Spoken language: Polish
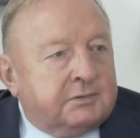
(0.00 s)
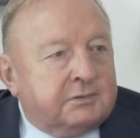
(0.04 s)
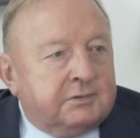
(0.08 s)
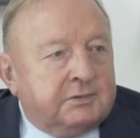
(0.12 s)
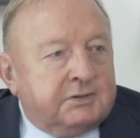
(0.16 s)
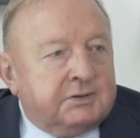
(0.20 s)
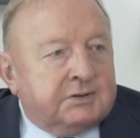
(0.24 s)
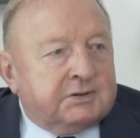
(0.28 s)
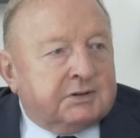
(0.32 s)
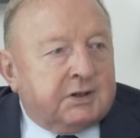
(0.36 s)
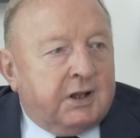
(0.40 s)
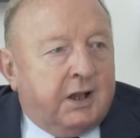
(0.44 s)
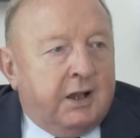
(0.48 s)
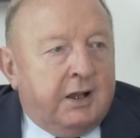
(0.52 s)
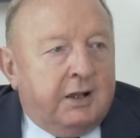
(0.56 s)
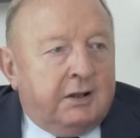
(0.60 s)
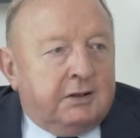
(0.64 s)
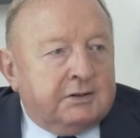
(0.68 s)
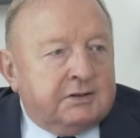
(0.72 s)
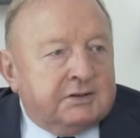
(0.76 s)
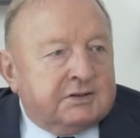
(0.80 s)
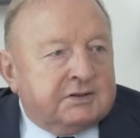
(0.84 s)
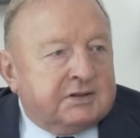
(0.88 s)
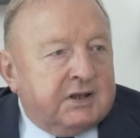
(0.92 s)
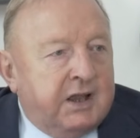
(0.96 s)

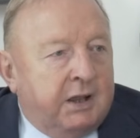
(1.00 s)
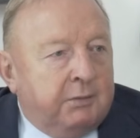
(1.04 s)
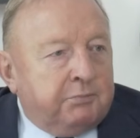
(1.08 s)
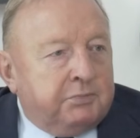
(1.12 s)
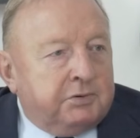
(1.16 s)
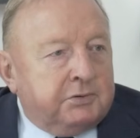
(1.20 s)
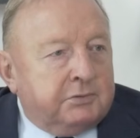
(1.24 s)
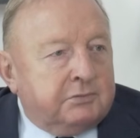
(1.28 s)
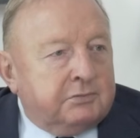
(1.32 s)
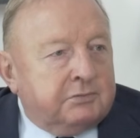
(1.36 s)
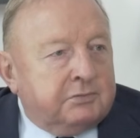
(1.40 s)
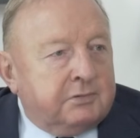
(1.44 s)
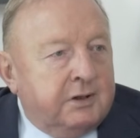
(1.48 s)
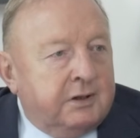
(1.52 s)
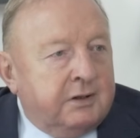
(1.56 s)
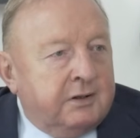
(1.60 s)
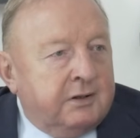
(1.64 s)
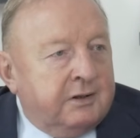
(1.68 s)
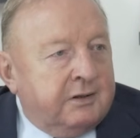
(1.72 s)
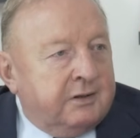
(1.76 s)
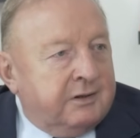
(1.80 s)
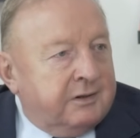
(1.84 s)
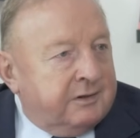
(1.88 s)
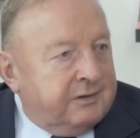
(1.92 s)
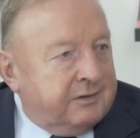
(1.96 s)
Izrael zabił
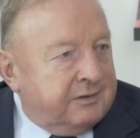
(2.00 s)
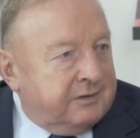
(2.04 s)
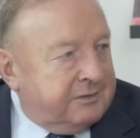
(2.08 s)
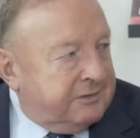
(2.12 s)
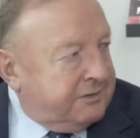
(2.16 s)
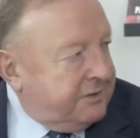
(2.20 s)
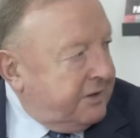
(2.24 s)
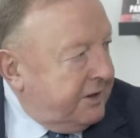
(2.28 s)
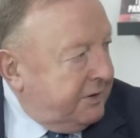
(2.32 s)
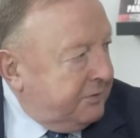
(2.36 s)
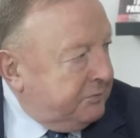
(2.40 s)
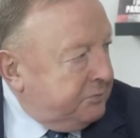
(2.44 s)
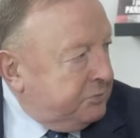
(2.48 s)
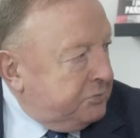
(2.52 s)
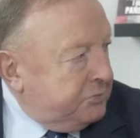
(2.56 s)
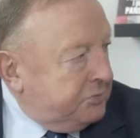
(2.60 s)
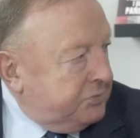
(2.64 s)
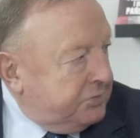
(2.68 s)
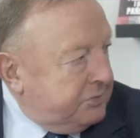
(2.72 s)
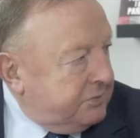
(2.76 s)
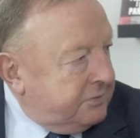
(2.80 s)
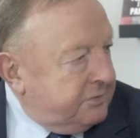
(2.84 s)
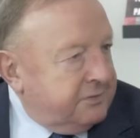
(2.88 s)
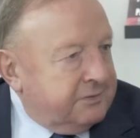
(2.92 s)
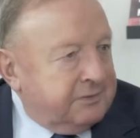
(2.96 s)
Y, tam
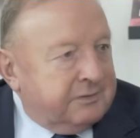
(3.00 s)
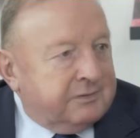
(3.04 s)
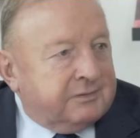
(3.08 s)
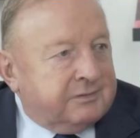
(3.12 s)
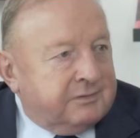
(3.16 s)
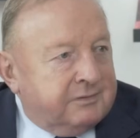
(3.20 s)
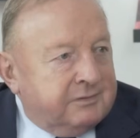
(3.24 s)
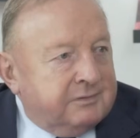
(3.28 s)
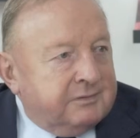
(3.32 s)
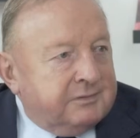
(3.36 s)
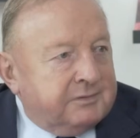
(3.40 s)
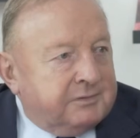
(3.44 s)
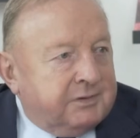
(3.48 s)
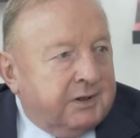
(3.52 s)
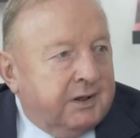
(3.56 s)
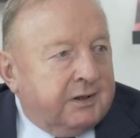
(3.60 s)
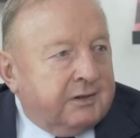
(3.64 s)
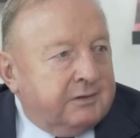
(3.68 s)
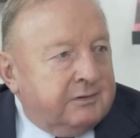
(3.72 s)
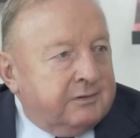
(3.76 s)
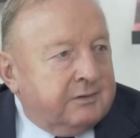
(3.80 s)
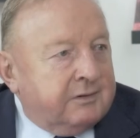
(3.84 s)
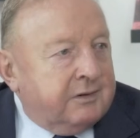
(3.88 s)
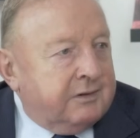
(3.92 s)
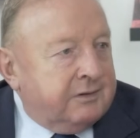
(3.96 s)
y,
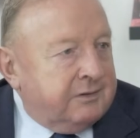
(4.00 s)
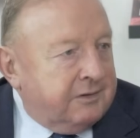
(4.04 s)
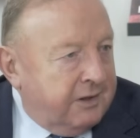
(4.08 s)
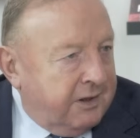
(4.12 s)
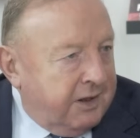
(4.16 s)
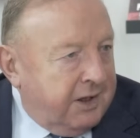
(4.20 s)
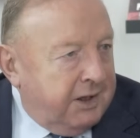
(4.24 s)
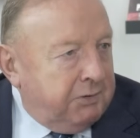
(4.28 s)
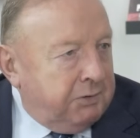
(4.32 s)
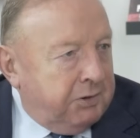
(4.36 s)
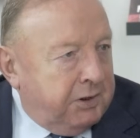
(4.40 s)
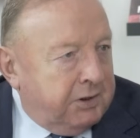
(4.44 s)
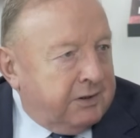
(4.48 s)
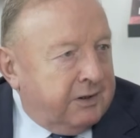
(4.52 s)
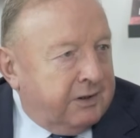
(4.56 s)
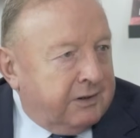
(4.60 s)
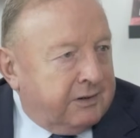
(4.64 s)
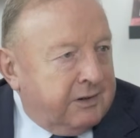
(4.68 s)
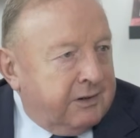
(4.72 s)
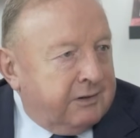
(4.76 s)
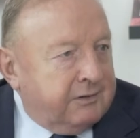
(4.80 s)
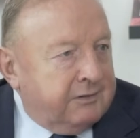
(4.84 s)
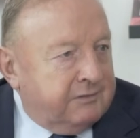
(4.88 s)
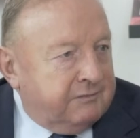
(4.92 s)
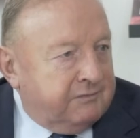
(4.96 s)
tego generała
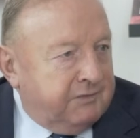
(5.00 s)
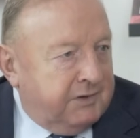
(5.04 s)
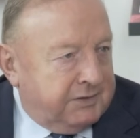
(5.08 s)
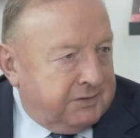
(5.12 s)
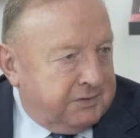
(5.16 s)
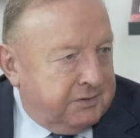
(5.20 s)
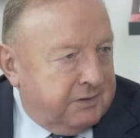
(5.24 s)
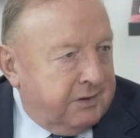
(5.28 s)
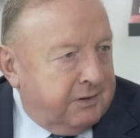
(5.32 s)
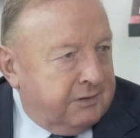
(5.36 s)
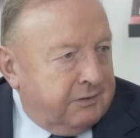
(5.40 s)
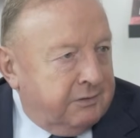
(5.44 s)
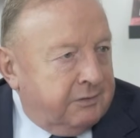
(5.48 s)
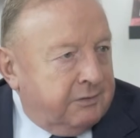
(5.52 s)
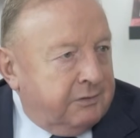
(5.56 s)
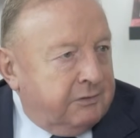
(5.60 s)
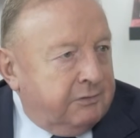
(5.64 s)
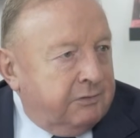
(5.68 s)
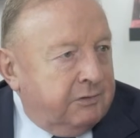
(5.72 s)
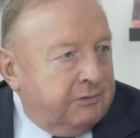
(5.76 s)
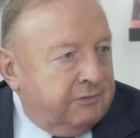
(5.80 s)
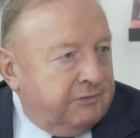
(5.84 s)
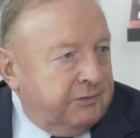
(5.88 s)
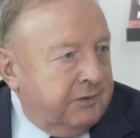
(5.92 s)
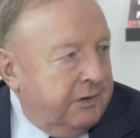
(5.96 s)
takiego ważnego,
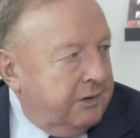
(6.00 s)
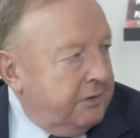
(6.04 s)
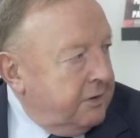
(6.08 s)
główno...